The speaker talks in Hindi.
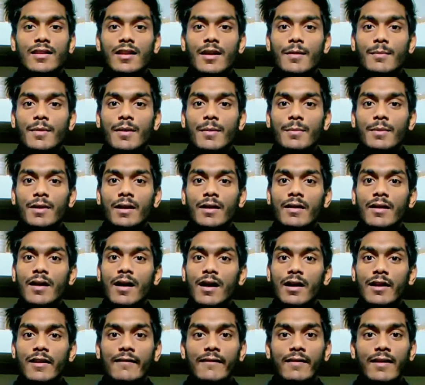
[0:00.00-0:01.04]
आज हमें अपना
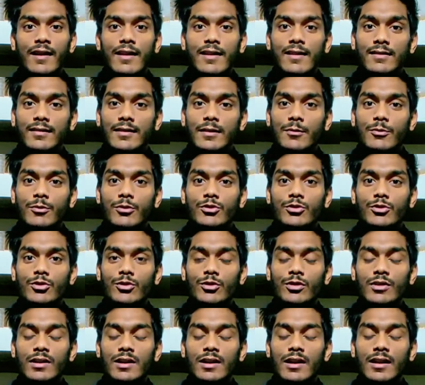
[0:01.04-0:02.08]
खाना वगैरह सब
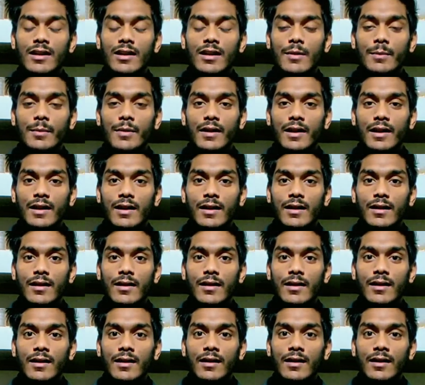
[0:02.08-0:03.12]
कुछ खुद ही करना
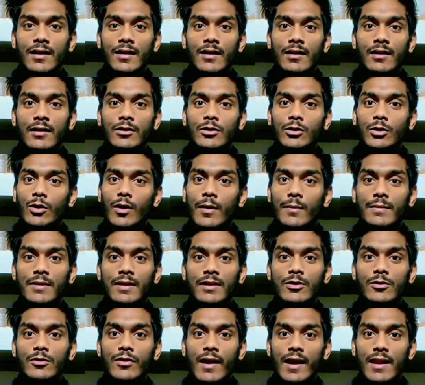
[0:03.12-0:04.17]
पड़ेगा तो
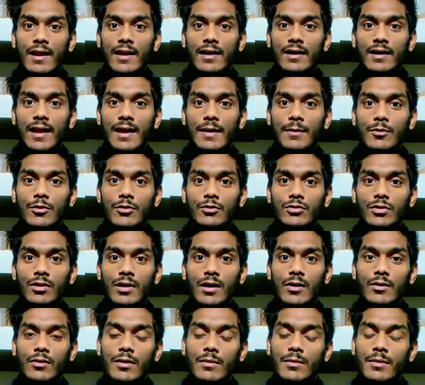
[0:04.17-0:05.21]
अभी दोपहर का टाइम हो
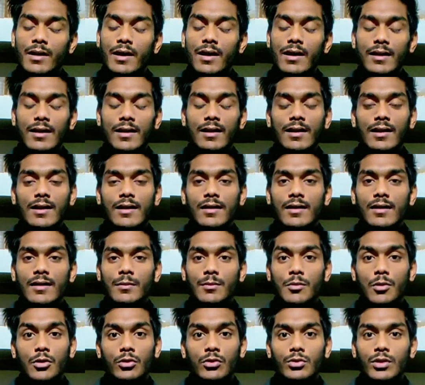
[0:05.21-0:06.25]
चुका है और हमें खाना
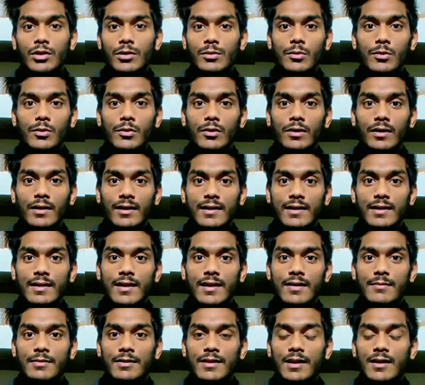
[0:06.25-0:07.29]
खाना बहुत तेज भूख लग
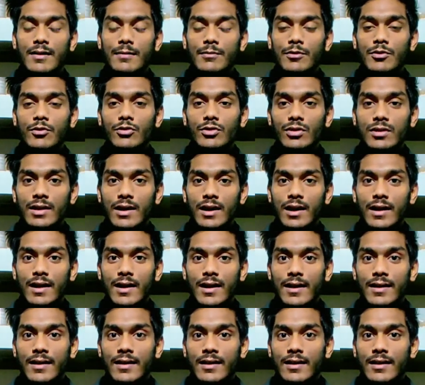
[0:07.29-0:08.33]
रही है अभी तक हमने कुछ नहीं
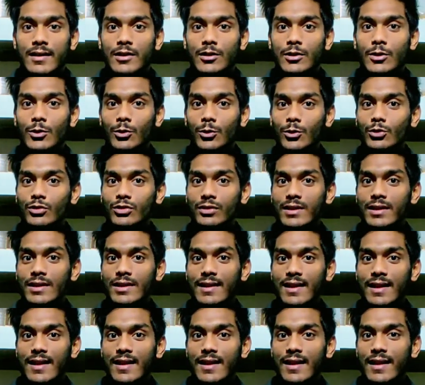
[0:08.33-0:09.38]
खाया तो
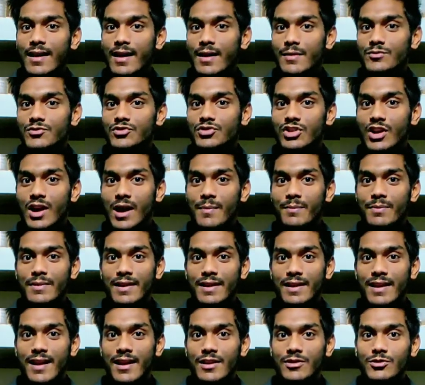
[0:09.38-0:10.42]
उसके लिए हम
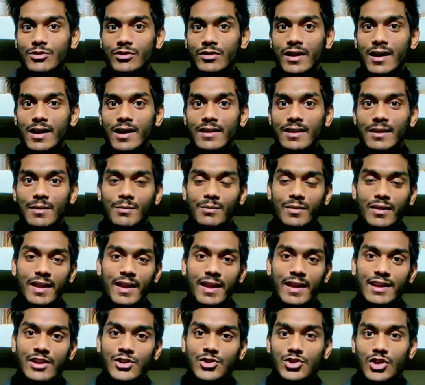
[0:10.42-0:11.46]
चाप लेके आ चुके हैं आज हम
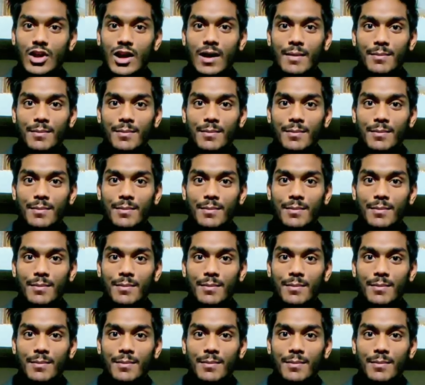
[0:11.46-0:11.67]
बनाएंगे